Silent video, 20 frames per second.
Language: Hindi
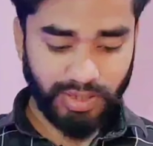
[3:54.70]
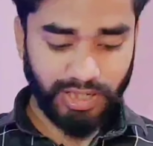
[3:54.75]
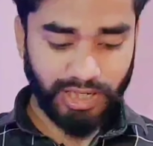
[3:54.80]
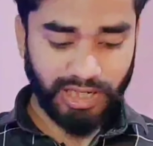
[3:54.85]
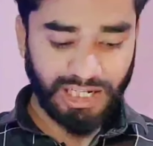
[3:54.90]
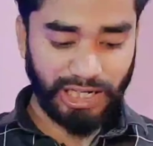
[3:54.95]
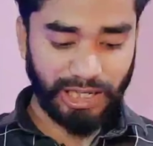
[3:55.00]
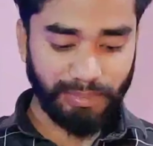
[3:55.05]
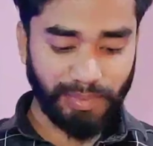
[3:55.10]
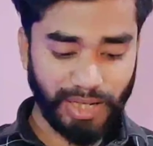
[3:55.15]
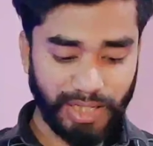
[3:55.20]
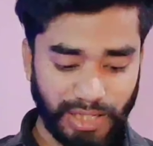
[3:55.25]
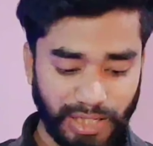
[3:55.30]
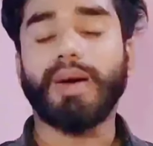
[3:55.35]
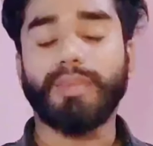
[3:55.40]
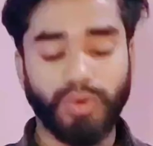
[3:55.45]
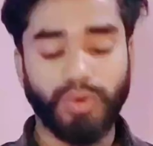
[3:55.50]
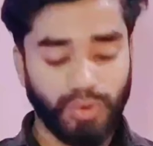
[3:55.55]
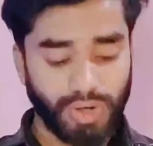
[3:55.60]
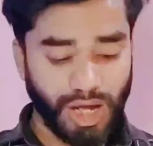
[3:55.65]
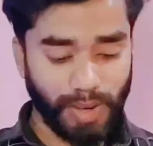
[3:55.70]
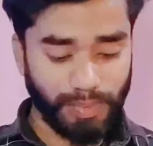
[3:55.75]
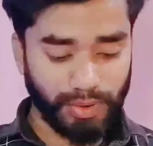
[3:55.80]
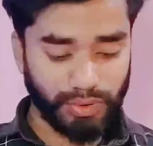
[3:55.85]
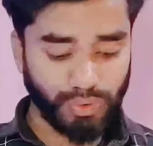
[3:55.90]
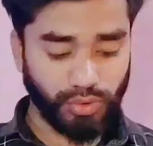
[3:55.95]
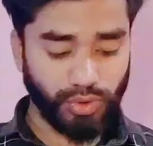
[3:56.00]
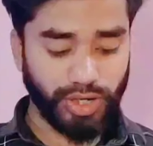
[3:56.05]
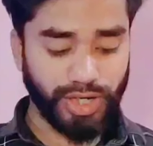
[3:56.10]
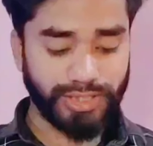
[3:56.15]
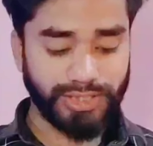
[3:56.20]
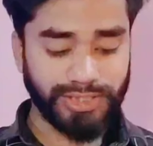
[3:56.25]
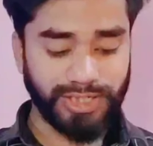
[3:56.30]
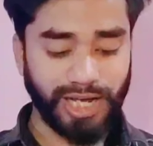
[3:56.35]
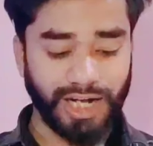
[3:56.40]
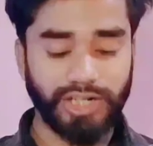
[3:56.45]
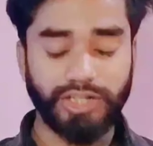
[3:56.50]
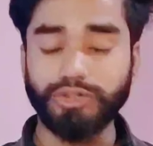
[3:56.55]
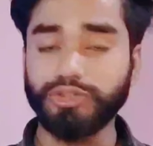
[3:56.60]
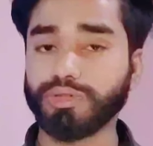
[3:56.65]
करने के बाद आप लोग को यहाँ पर शो कर
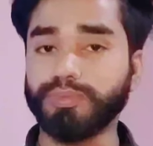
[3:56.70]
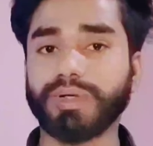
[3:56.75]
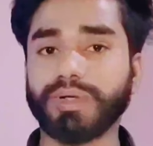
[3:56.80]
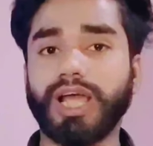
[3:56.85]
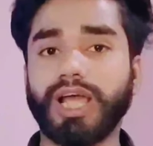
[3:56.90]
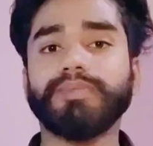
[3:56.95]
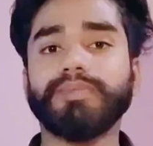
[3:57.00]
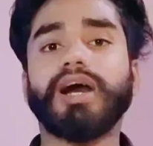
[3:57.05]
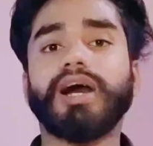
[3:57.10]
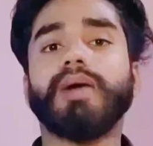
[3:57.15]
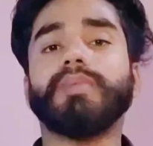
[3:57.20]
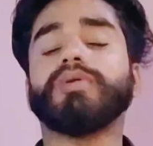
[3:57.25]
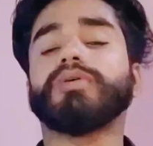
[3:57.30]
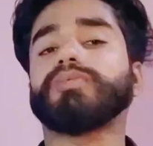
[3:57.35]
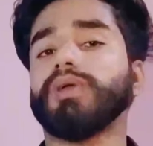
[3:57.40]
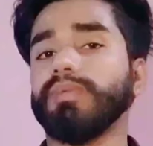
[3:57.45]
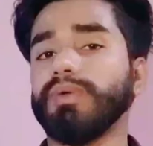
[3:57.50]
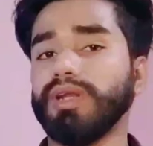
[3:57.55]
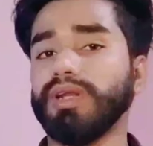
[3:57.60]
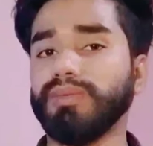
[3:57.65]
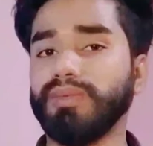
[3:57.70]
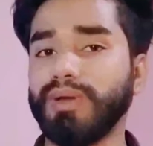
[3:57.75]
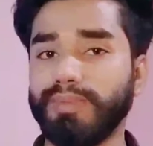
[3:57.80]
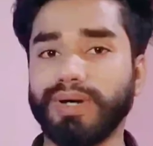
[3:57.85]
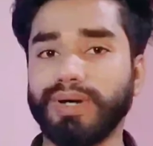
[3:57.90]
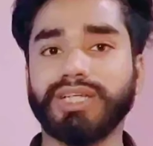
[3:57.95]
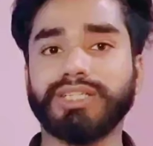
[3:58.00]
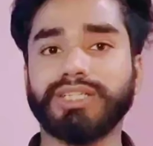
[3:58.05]
शेयर यूट्यूब प्राइम आप लोग फैमिली मेम्बर